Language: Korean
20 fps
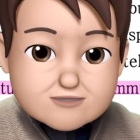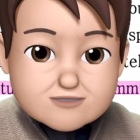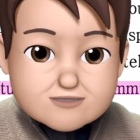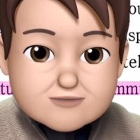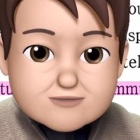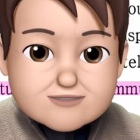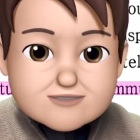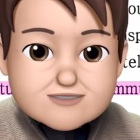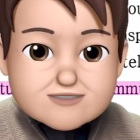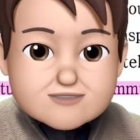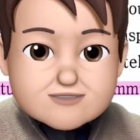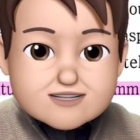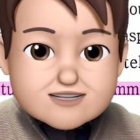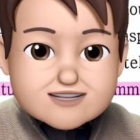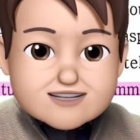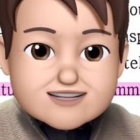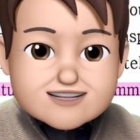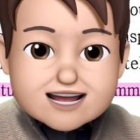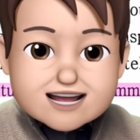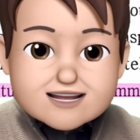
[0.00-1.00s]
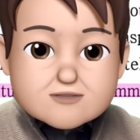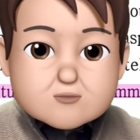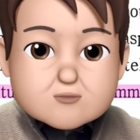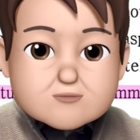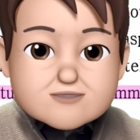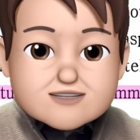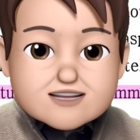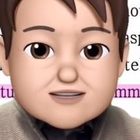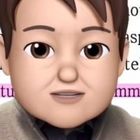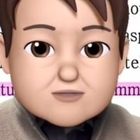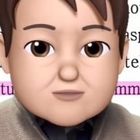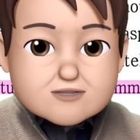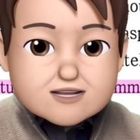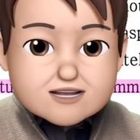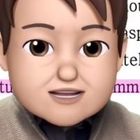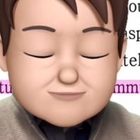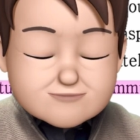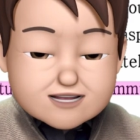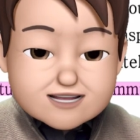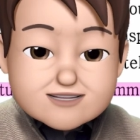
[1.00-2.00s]
전형적인
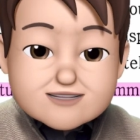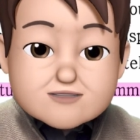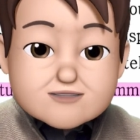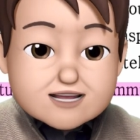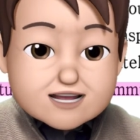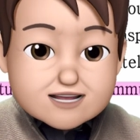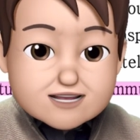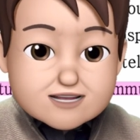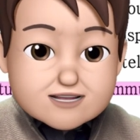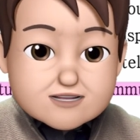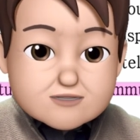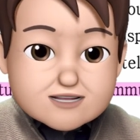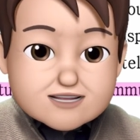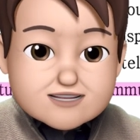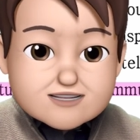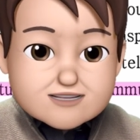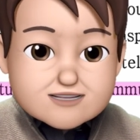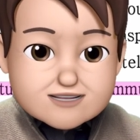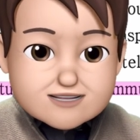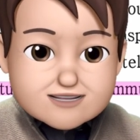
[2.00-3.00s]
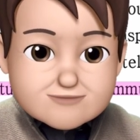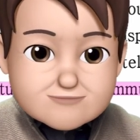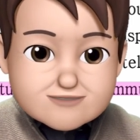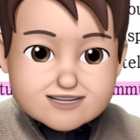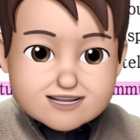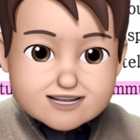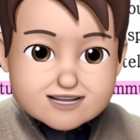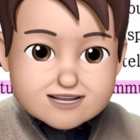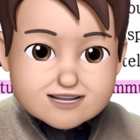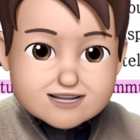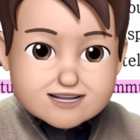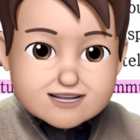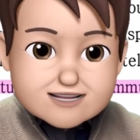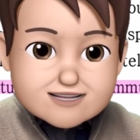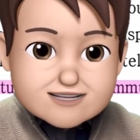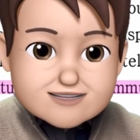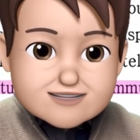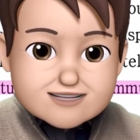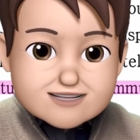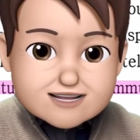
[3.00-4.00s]
상호작용의 패턴에 관여하게
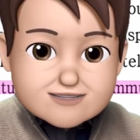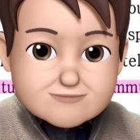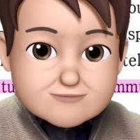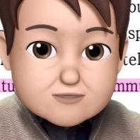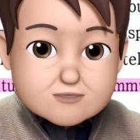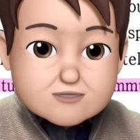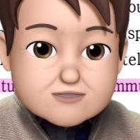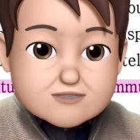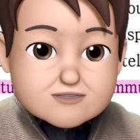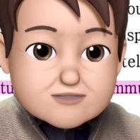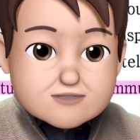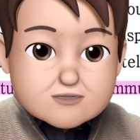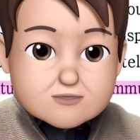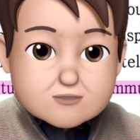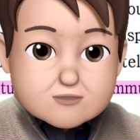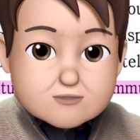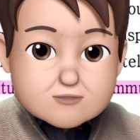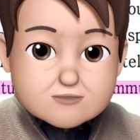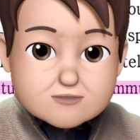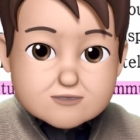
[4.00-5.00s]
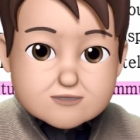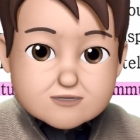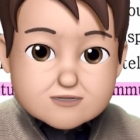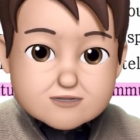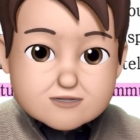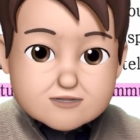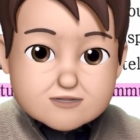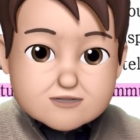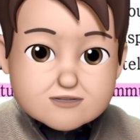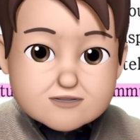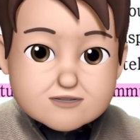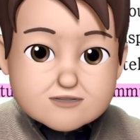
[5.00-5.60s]
됩니다. 자, 뭐를 근거로?